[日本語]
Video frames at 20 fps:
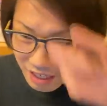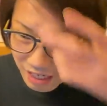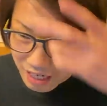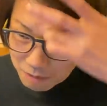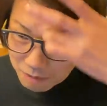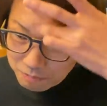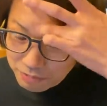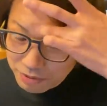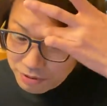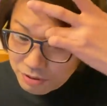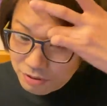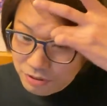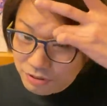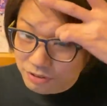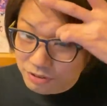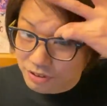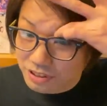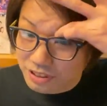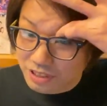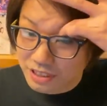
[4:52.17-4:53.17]

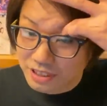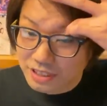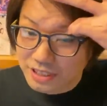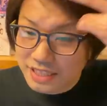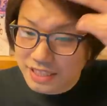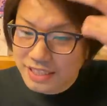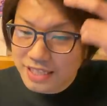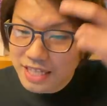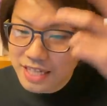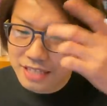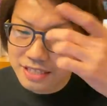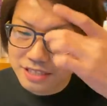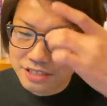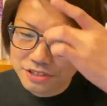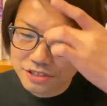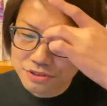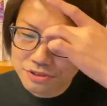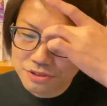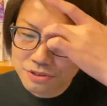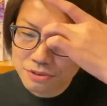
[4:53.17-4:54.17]
アップフロントってにせん
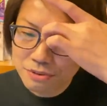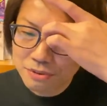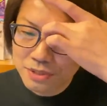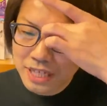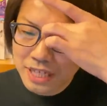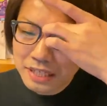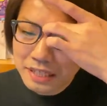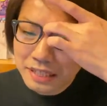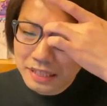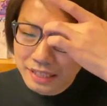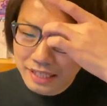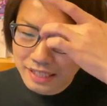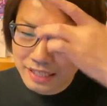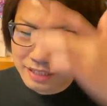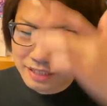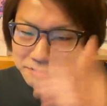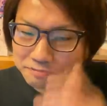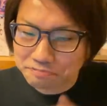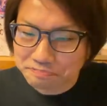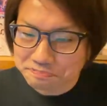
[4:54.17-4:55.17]
じゅうごねんか
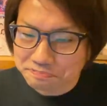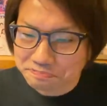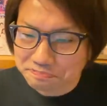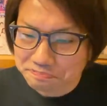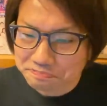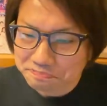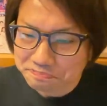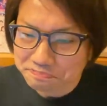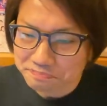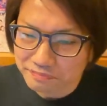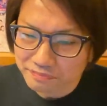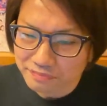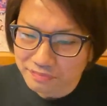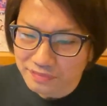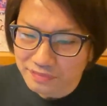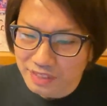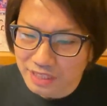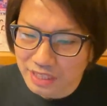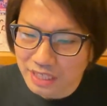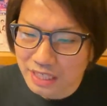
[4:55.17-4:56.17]
な
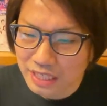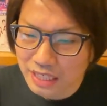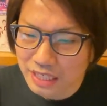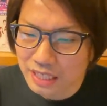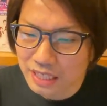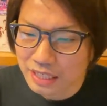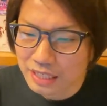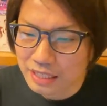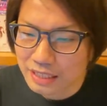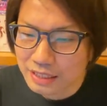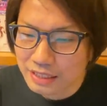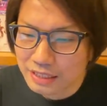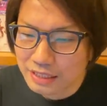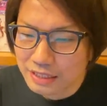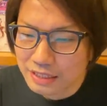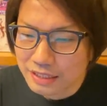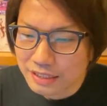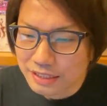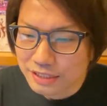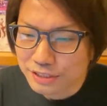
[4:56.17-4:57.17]
から、
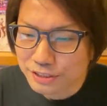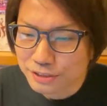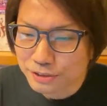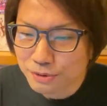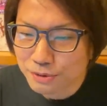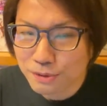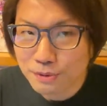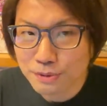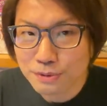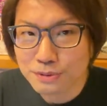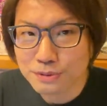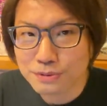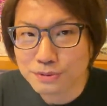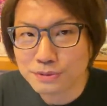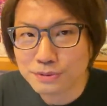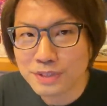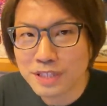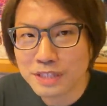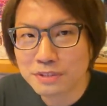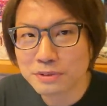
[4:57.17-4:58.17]
すごく
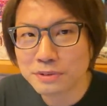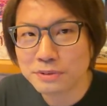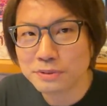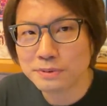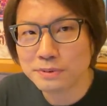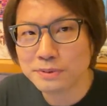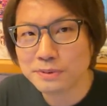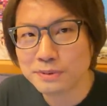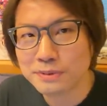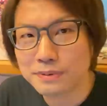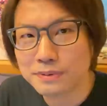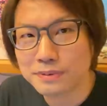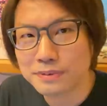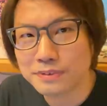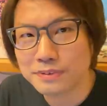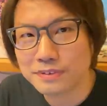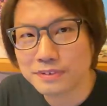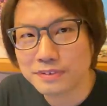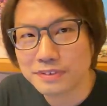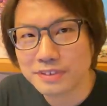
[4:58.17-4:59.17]
上の人を
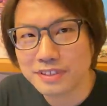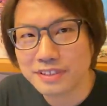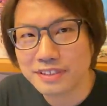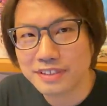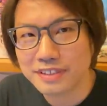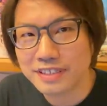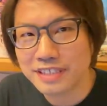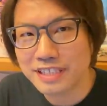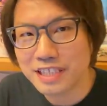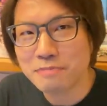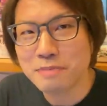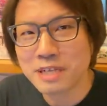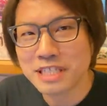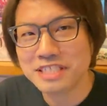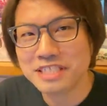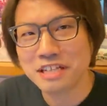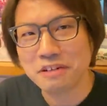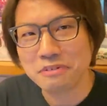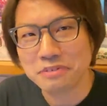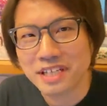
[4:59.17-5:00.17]
切りま
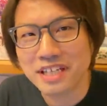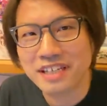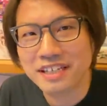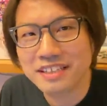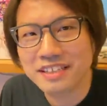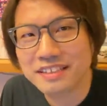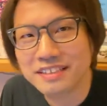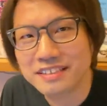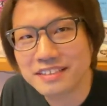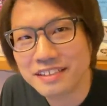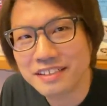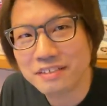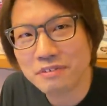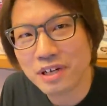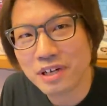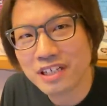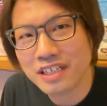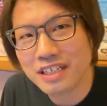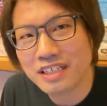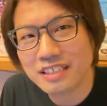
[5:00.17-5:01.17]
したよね。で
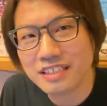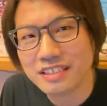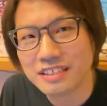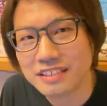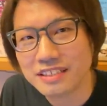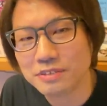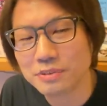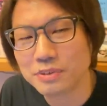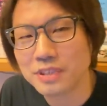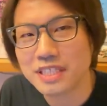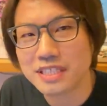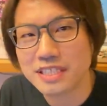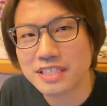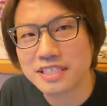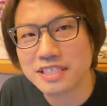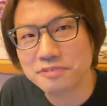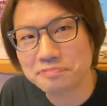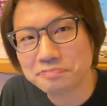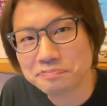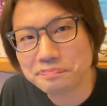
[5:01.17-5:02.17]
若い人た
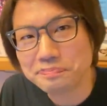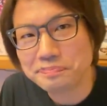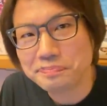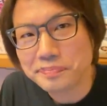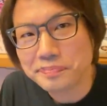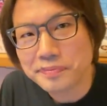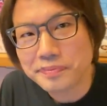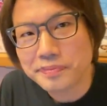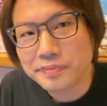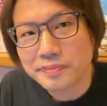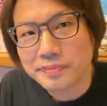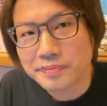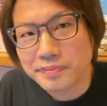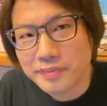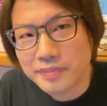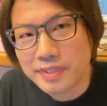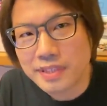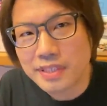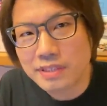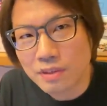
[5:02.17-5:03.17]
ち
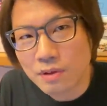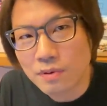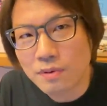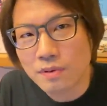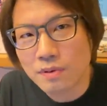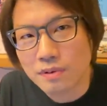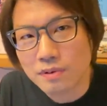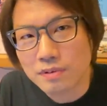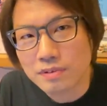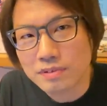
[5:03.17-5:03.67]
の